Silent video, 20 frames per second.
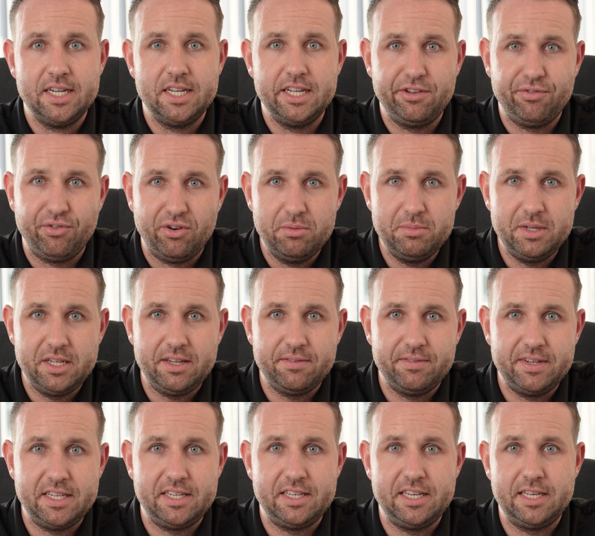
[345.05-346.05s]
Ich freue mich,
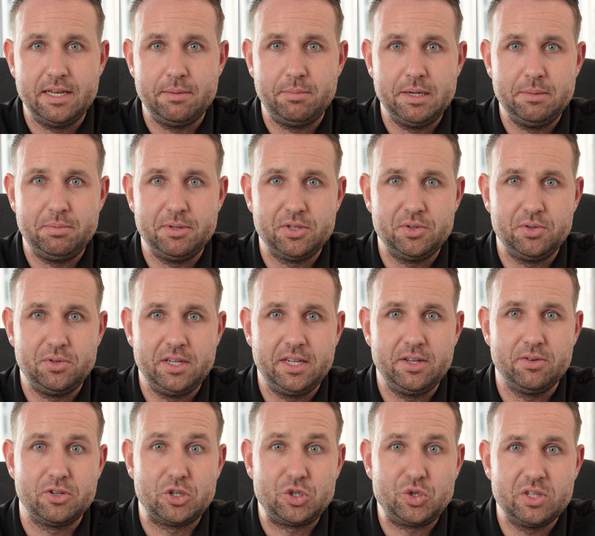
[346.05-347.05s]
wenn ich dich dabei
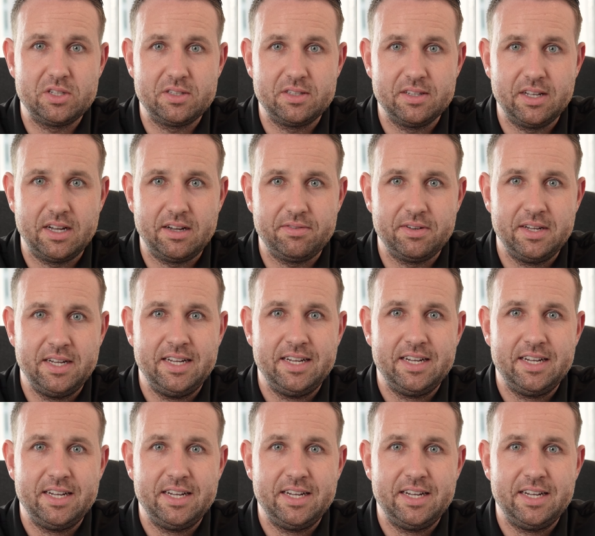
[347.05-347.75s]
persönlich unterstützen darf.